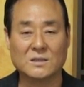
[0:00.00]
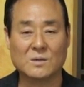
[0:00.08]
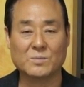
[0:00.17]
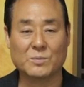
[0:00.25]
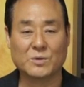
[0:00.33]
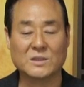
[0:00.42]

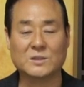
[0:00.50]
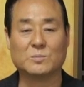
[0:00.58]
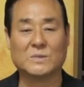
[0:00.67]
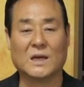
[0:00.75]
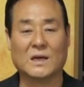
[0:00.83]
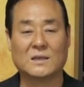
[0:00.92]

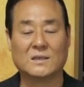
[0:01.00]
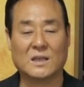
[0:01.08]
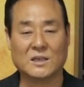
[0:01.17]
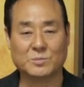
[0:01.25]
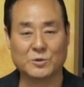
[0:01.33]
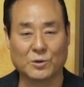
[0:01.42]
살펴보겠습니다.
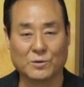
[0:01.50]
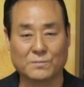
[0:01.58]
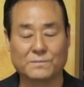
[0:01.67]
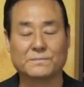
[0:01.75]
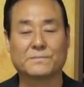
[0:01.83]
기대하십시오.